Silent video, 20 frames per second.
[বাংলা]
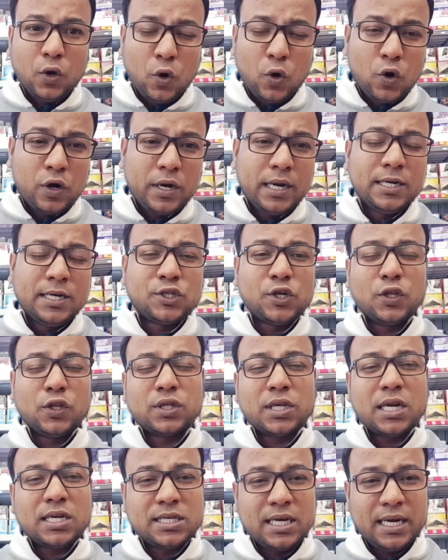অগ্নি
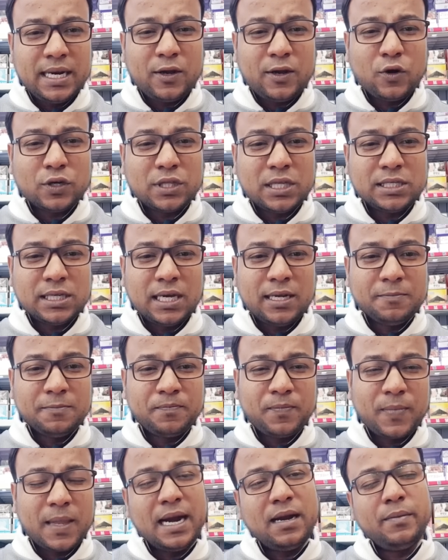সন্ত্রাসগিরি করতে চান
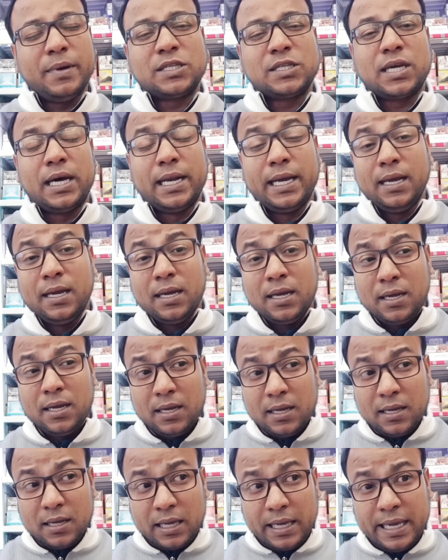এরই মাঝখানে
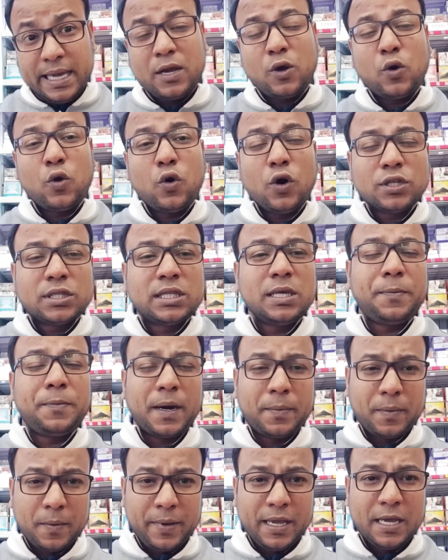কি করতে
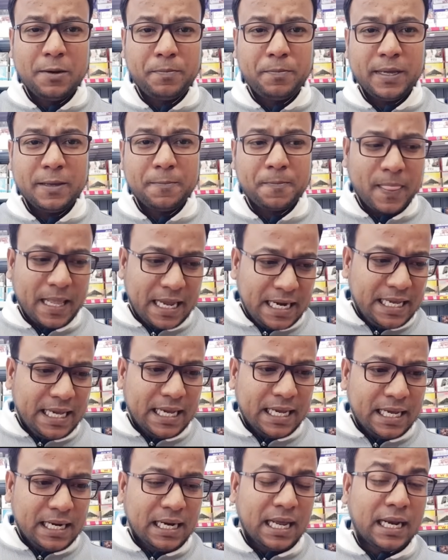পারবে বিএনপি এ
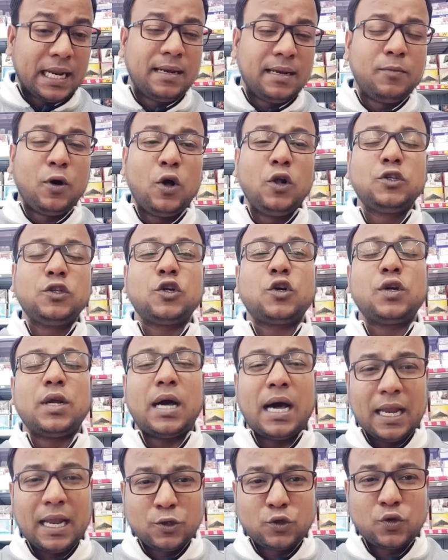নিয়ে নানান মহল যখন
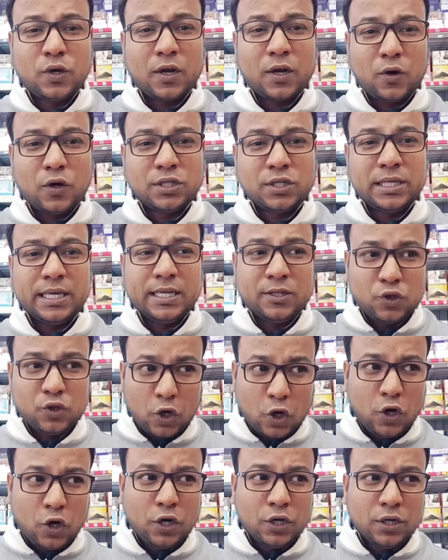আলোচনা করছে
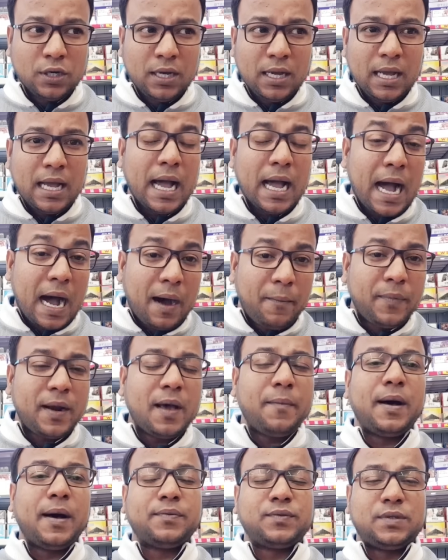তখন
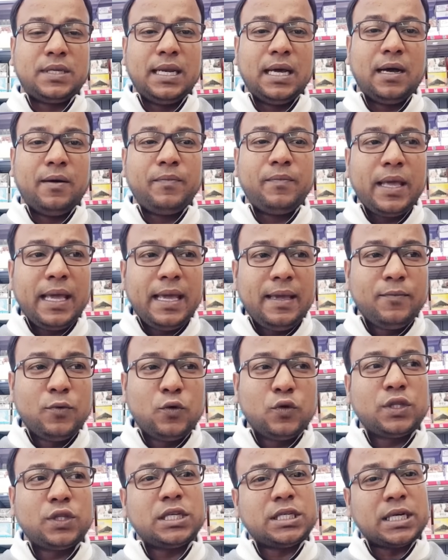আমরা ভাবছিলাম এই
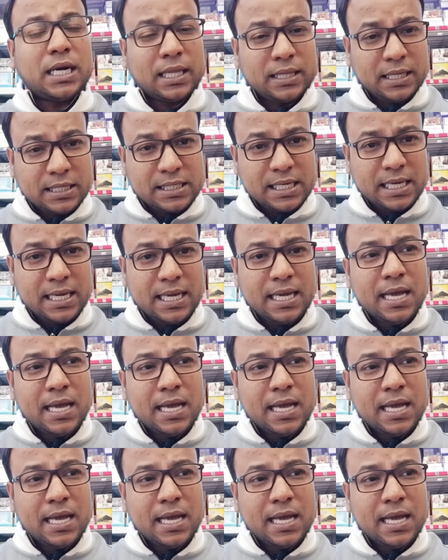মুহূর্তে সারা দেশে